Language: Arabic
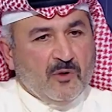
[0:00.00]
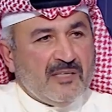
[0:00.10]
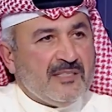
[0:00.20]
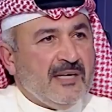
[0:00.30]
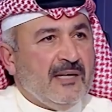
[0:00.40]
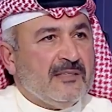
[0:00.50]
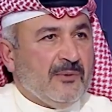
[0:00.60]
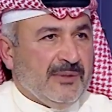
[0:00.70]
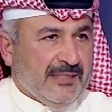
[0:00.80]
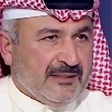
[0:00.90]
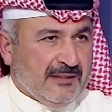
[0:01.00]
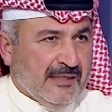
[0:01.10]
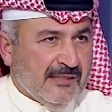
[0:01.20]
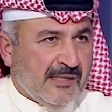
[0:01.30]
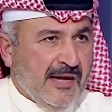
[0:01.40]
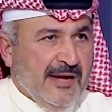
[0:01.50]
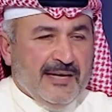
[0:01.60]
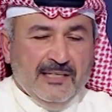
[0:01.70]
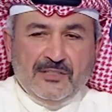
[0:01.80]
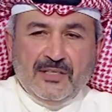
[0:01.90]
موازيه لتوعيه الناس
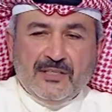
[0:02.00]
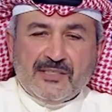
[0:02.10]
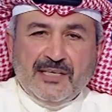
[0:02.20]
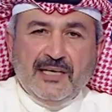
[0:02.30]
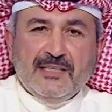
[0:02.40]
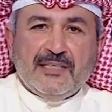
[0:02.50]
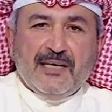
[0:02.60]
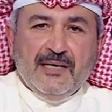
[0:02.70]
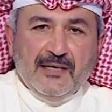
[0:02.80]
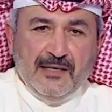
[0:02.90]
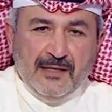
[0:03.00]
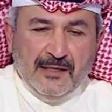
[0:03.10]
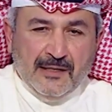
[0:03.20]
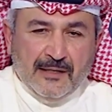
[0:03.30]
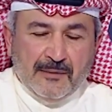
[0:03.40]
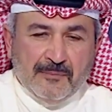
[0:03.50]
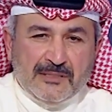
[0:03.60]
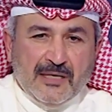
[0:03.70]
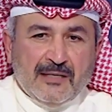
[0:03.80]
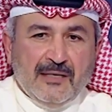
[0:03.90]
يعني ايش كثر صيحنا على
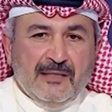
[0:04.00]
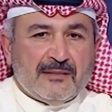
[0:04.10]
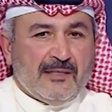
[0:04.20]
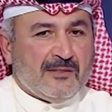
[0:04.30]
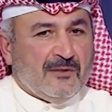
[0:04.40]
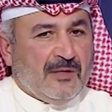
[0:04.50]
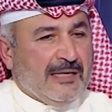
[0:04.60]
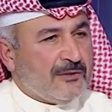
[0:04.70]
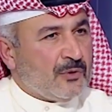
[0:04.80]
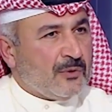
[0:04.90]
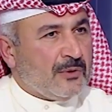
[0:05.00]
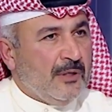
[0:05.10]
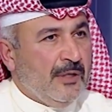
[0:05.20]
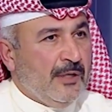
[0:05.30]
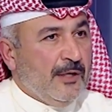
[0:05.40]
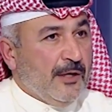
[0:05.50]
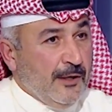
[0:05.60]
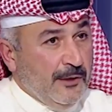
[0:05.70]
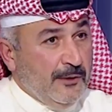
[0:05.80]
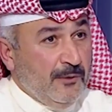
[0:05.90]
المشاكل اللي تحصل على الطرق
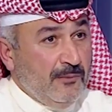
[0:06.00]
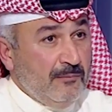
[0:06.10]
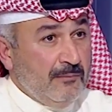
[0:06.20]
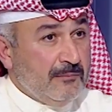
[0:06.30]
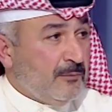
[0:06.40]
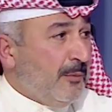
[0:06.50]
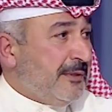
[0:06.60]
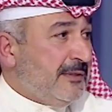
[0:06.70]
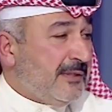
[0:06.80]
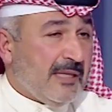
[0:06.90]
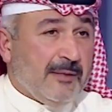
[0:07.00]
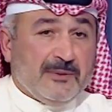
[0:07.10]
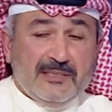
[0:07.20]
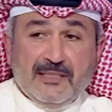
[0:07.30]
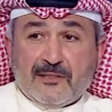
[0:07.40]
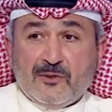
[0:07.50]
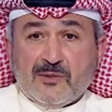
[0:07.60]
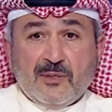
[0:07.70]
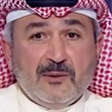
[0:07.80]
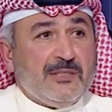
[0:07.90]
اليوم ممكن تطلع من الديره
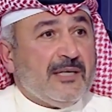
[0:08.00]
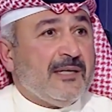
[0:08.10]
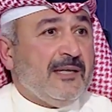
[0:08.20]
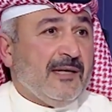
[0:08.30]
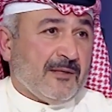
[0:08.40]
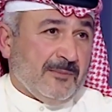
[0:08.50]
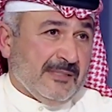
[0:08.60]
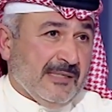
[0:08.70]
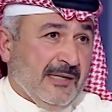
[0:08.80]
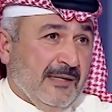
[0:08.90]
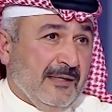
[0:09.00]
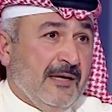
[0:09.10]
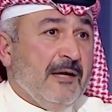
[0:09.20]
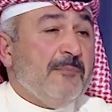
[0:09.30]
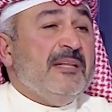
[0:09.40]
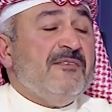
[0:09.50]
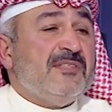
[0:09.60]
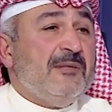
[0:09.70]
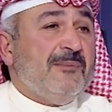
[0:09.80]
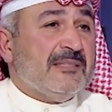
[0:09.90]
توصل الجهره خلال ربع ساعه نعم.
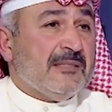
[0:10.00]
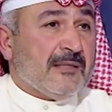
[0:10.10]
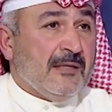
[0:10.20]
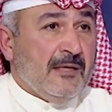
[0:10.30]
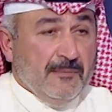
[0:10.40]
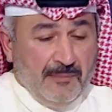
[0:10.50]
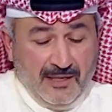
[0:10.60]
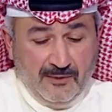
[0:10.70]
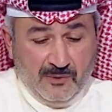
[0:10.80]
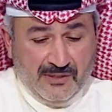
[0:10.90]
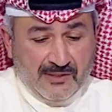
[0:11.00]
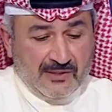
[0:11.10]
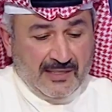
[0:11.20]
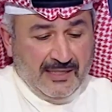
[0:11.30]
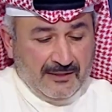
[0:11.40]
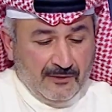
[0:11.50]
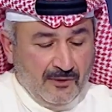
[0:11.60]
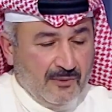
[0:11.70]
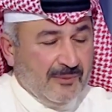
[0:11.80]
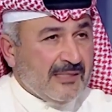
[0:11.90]
بنفس المنطق معالي وزير الصحه
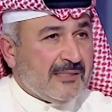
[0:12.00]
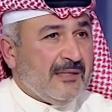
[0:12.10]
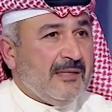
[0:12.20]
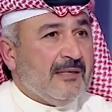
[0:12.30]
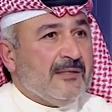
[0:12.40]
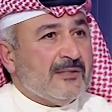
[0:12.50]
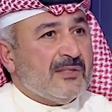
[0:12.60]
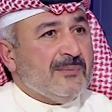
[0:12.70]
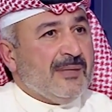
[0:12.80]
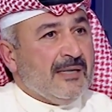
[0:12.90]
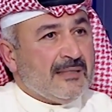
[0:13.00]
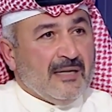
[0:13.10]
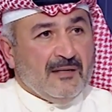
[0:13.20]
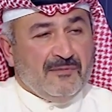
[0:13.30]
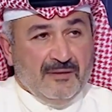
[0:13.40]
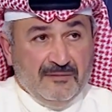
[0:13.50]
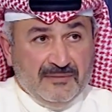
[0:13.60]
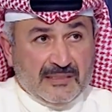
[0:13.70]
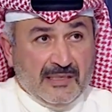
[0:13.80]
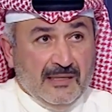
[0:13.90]
الدكتور باسل الصباح قال في
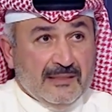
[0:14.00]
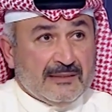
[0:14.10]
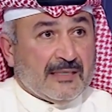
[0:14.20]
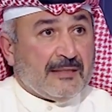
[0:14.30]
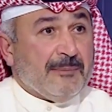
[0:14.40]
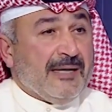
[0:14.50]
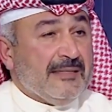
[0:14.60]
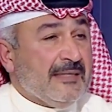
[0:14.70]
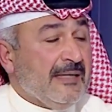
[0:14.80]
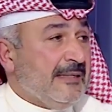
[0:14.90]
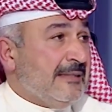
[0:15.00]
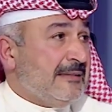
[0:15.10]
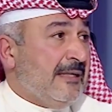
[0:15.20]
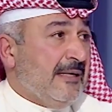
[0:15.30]
الافتتاح ان مع نهايه